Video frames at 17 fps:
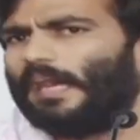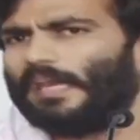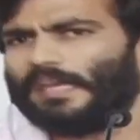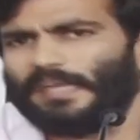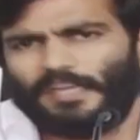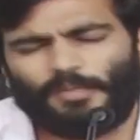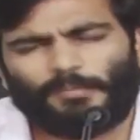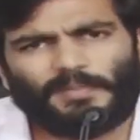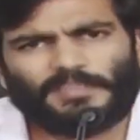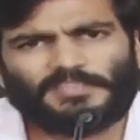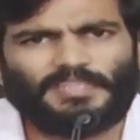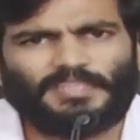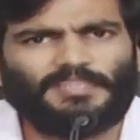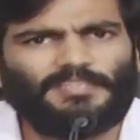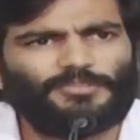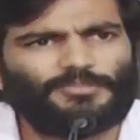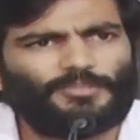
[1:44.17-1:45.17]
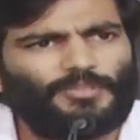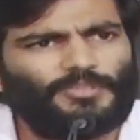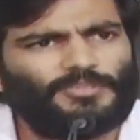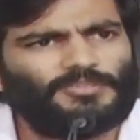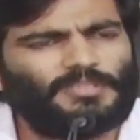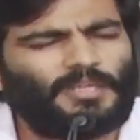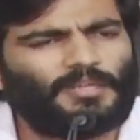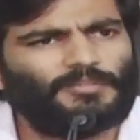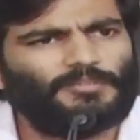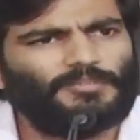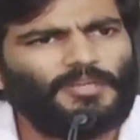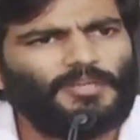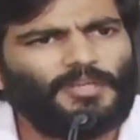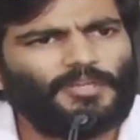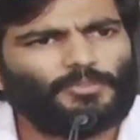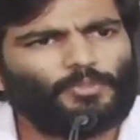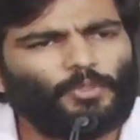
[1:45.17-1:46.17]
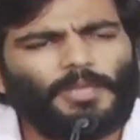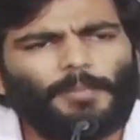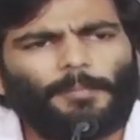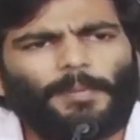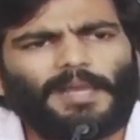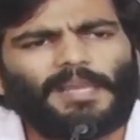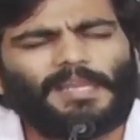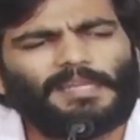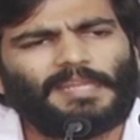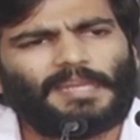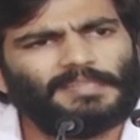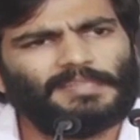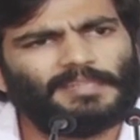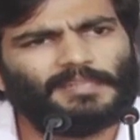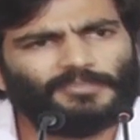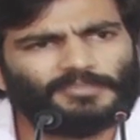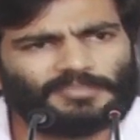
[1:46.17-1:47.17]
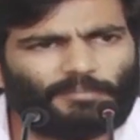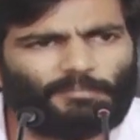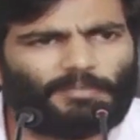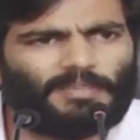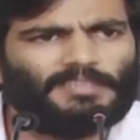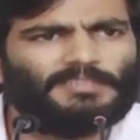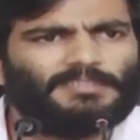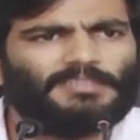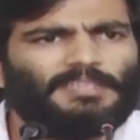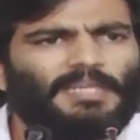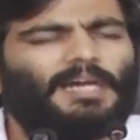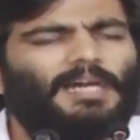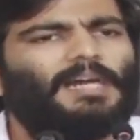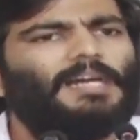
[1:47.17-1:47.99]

అక్కడికి పోయి స్టే తీసుకొని వచ్చినాడు ధూలిపాల నరేంద్రకు సంబంధించిన